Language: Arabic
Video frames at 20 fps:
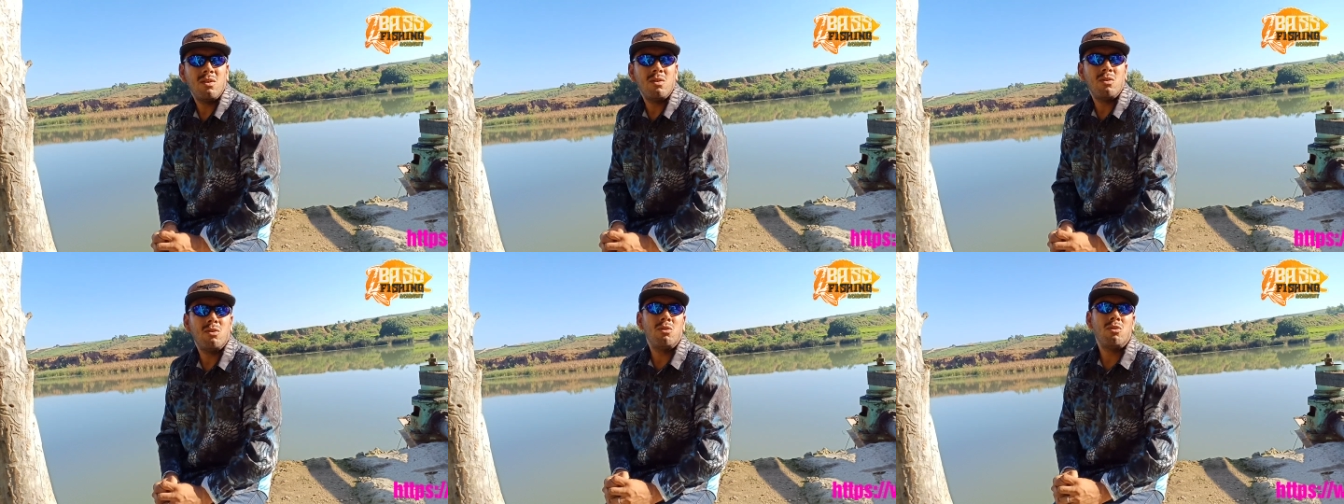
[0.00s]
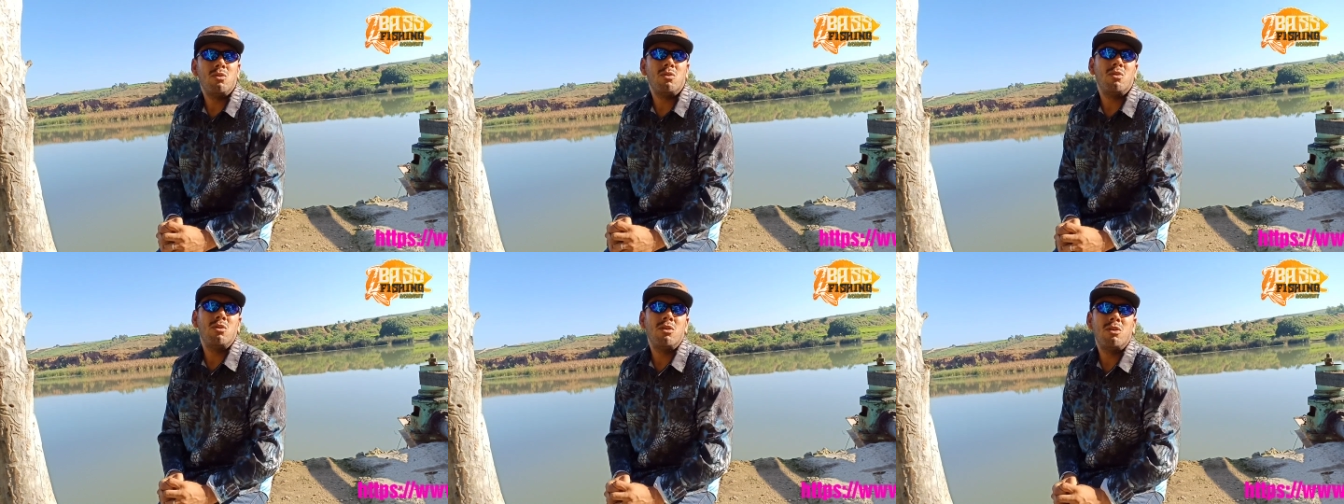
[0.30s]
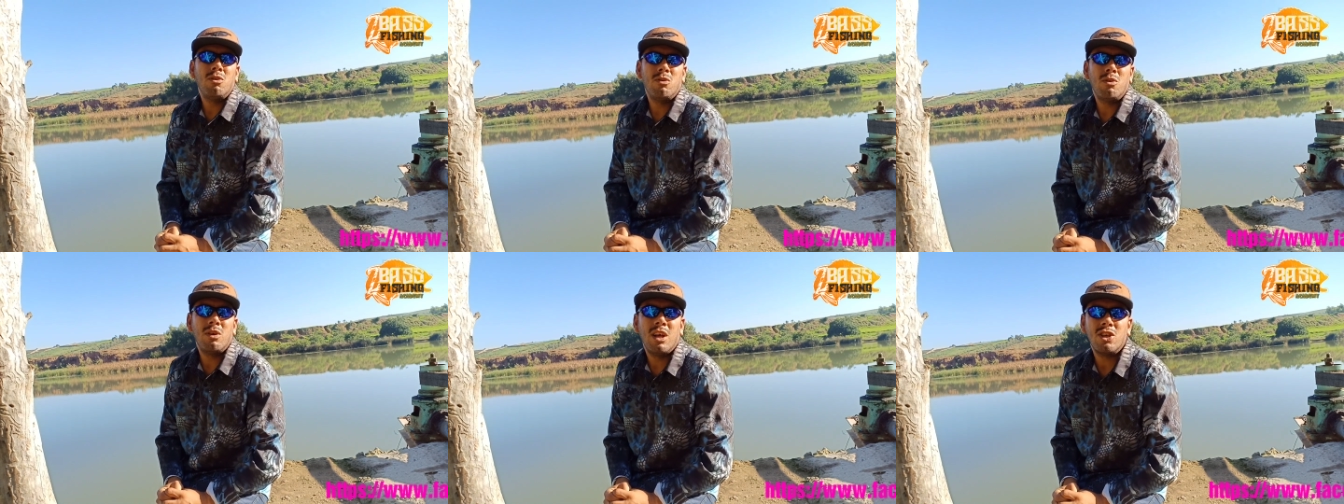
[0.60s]

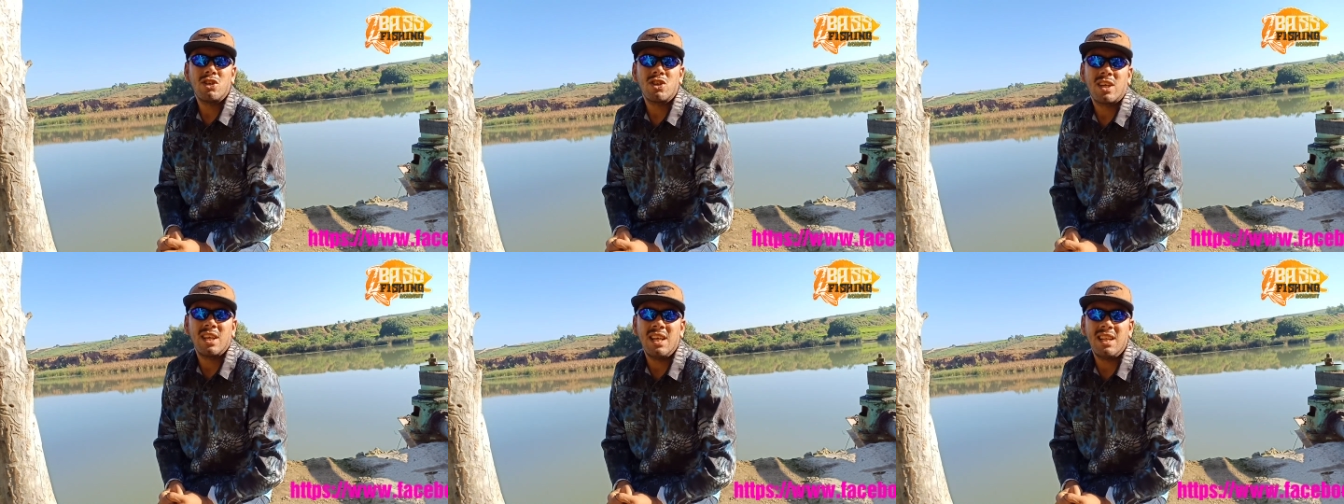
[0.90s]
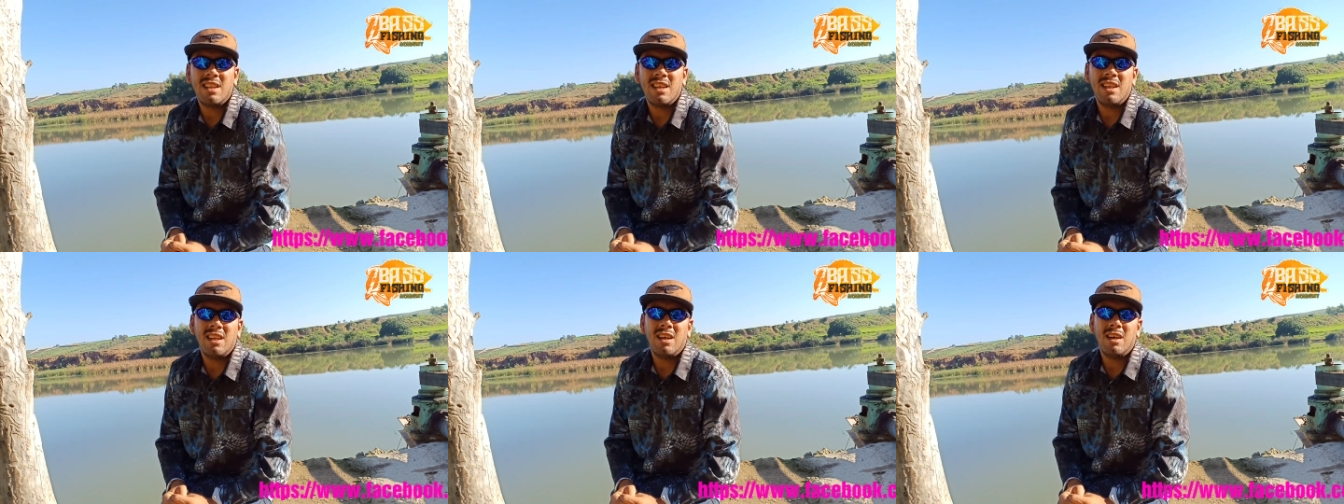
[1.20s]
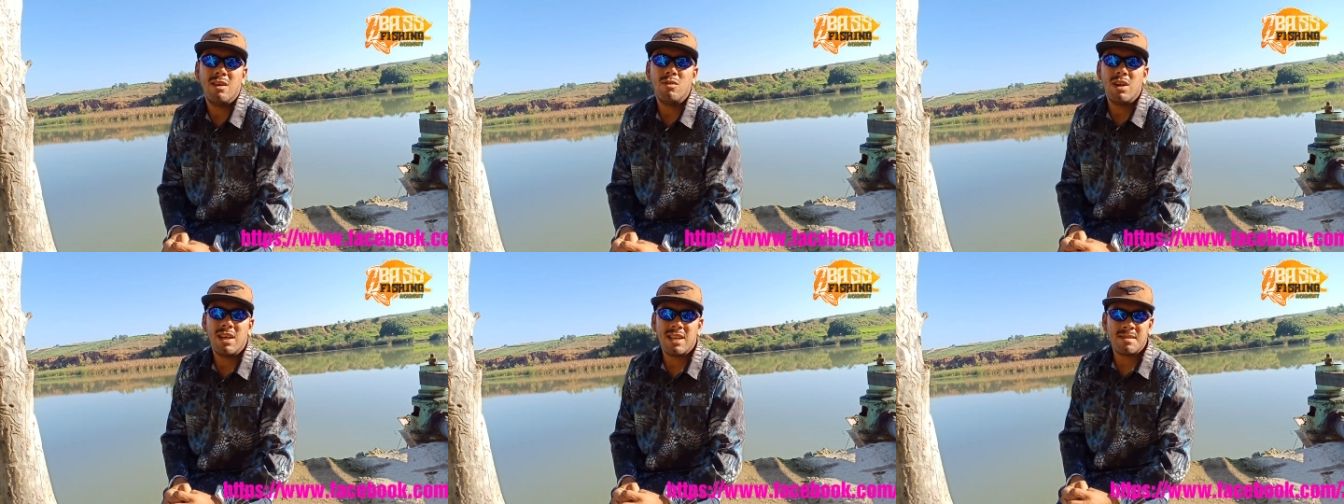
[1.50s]
والاشكال
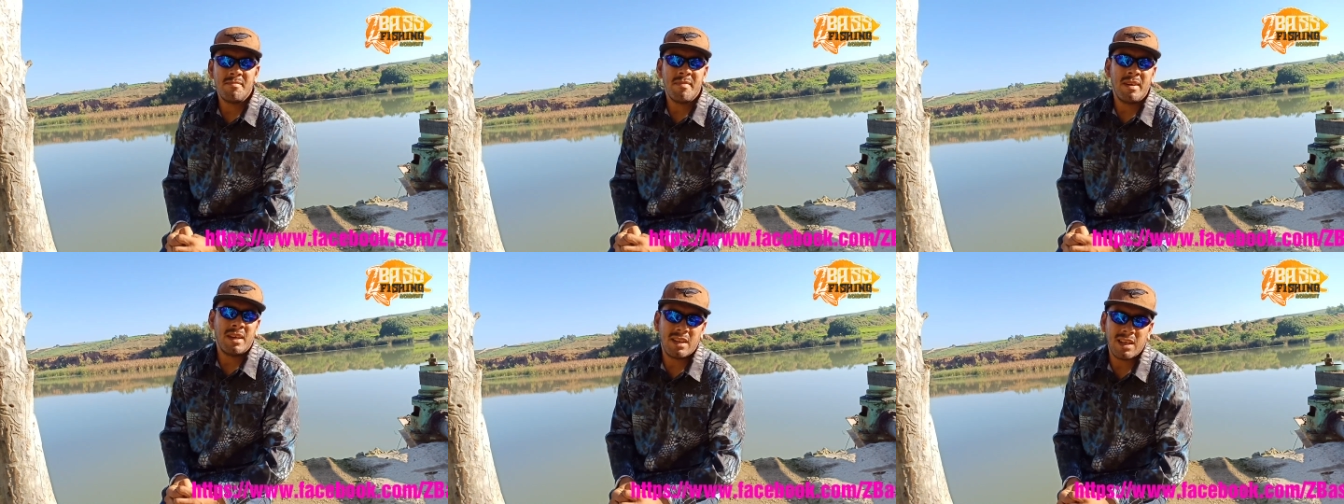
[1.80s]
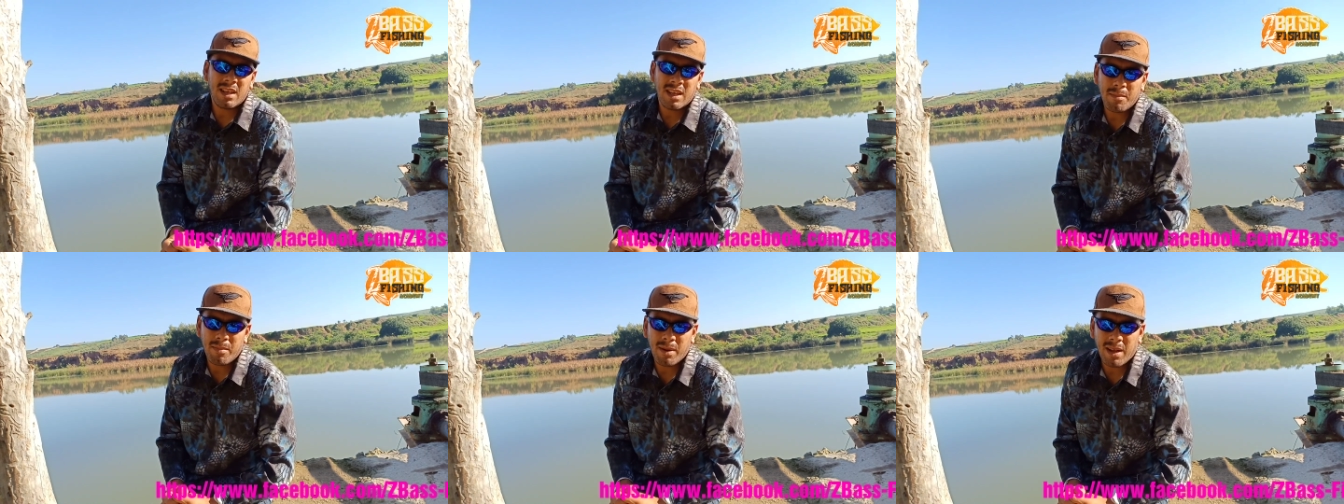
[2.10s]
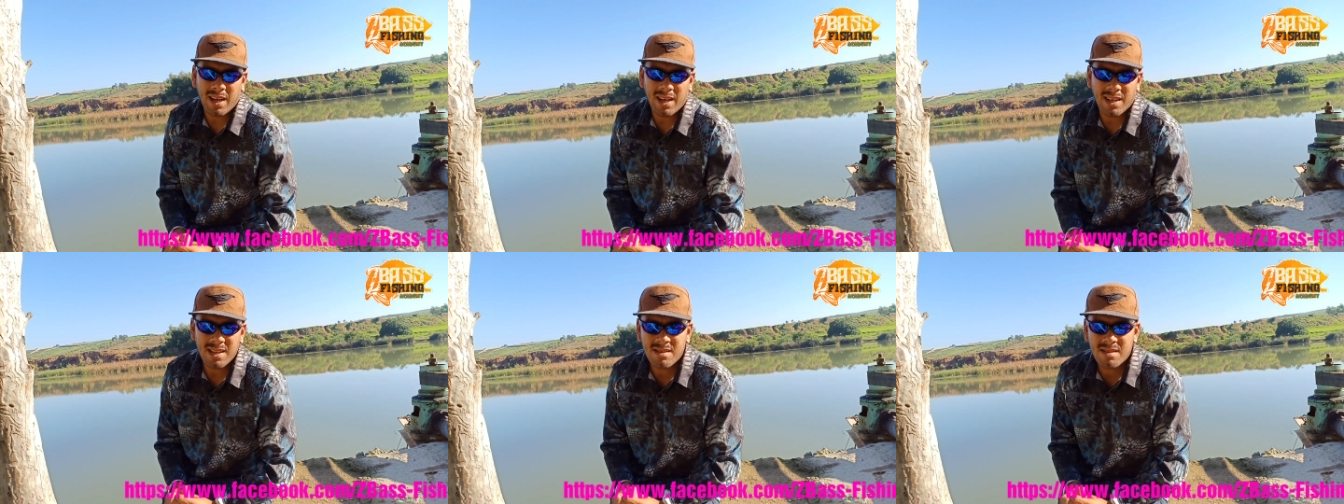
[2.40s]
ديالها والاسماء ديالها
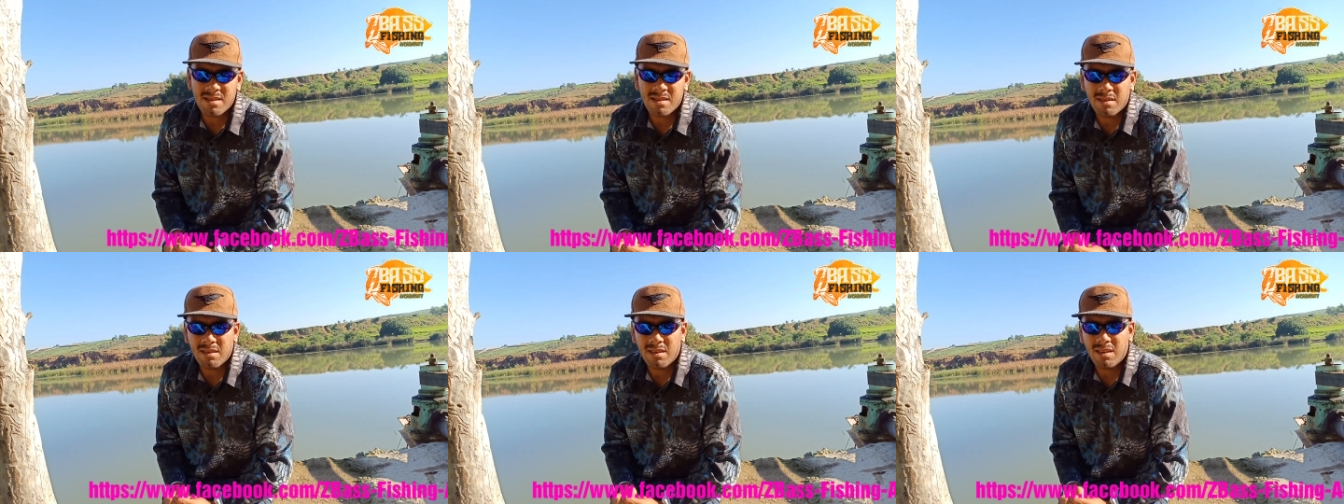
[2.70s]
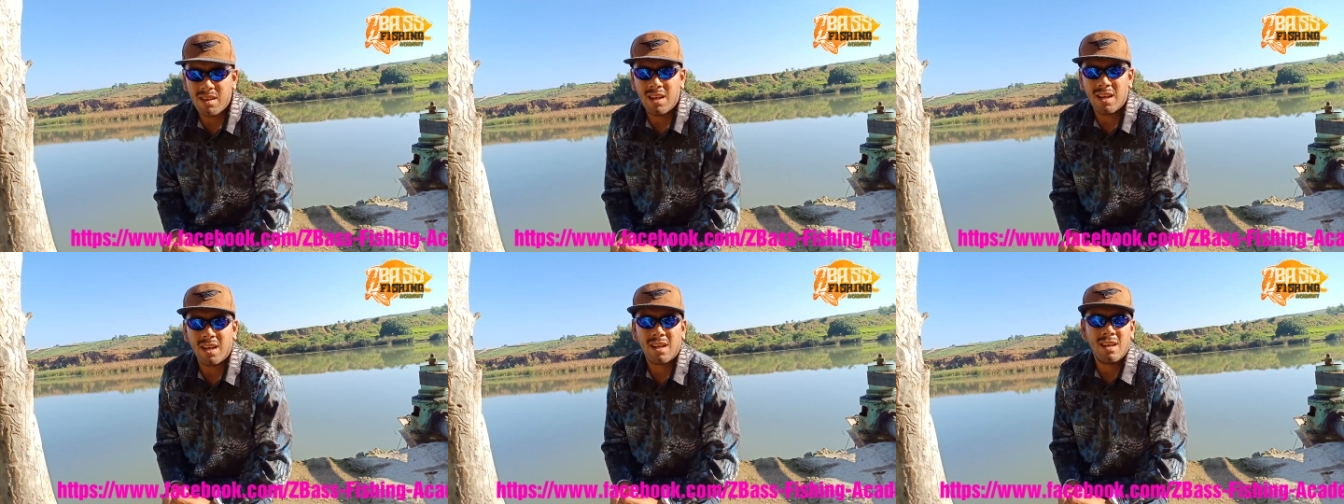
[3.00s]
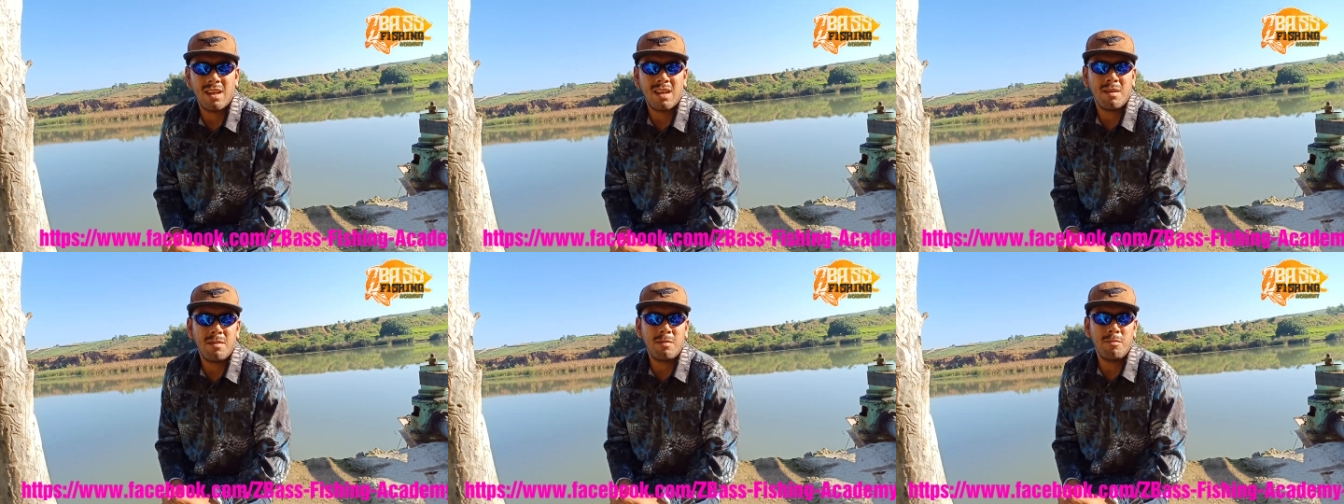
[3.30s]
بالاخص
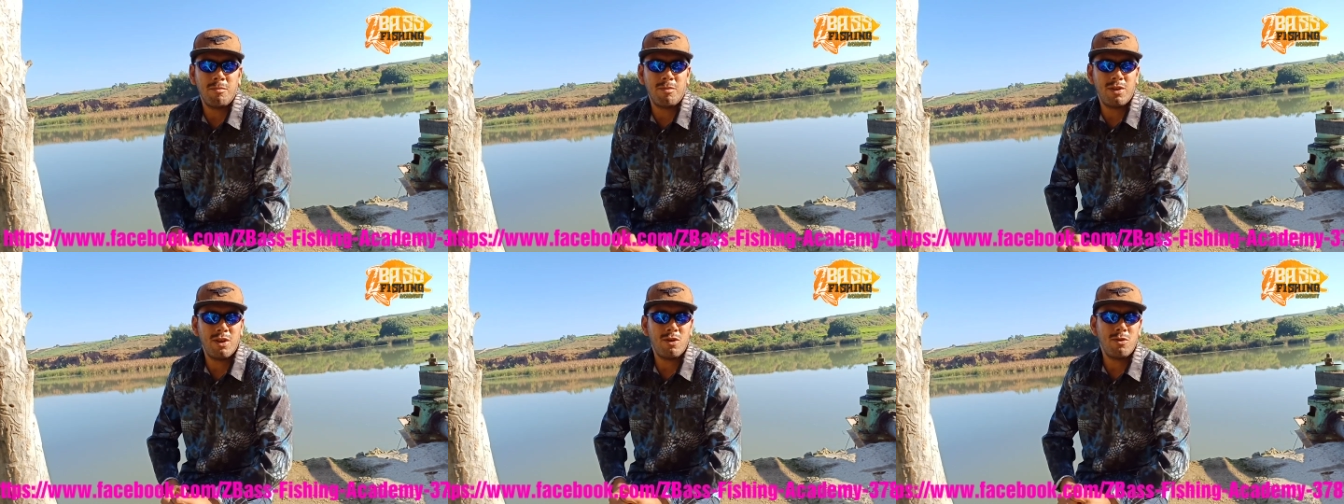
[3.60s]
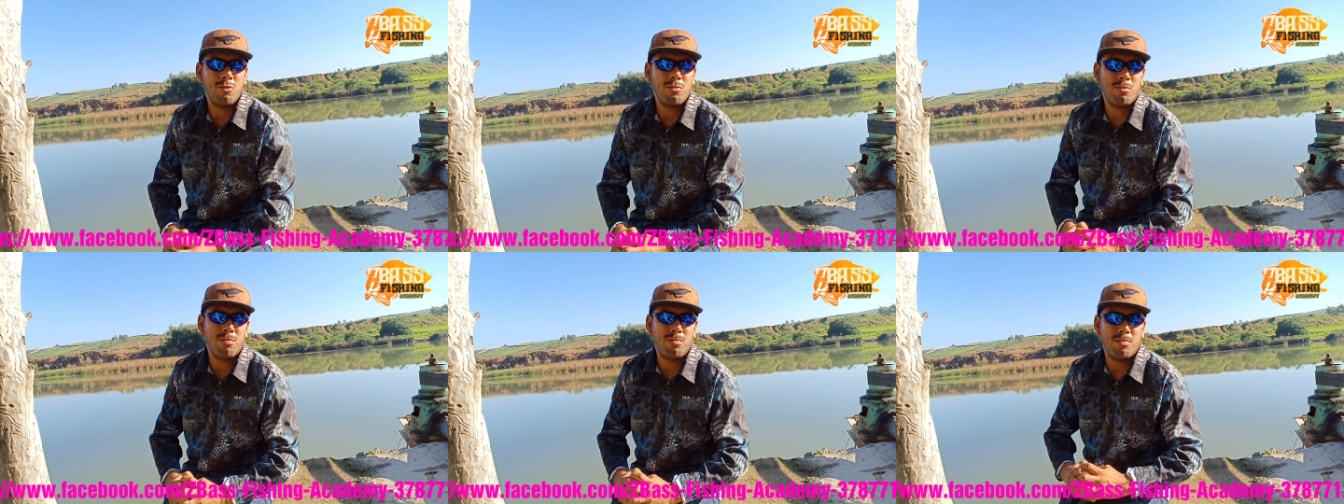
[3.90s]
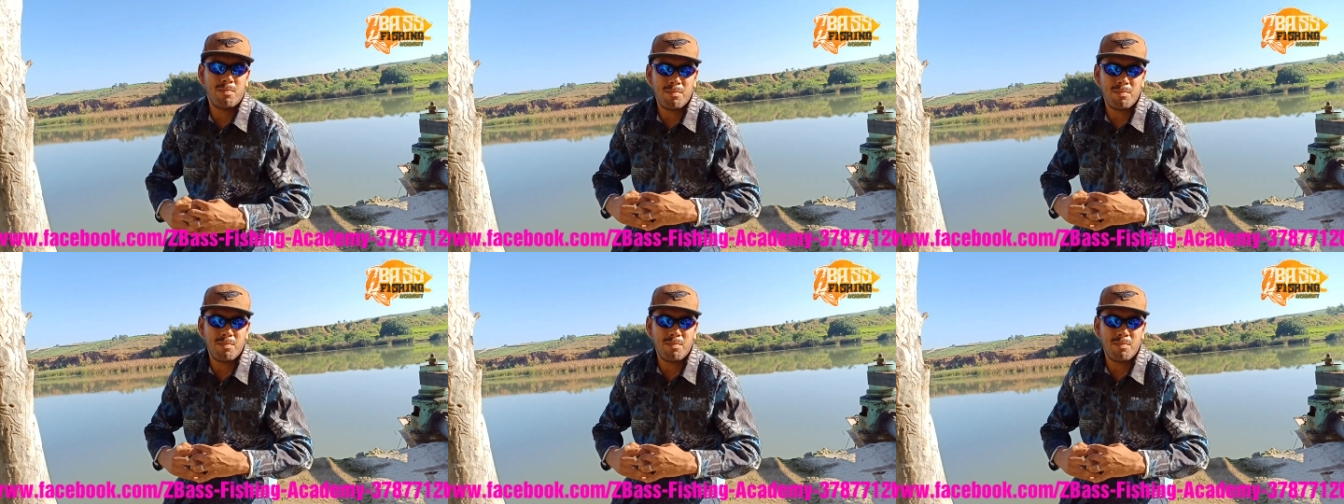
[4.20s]
هكا نبداو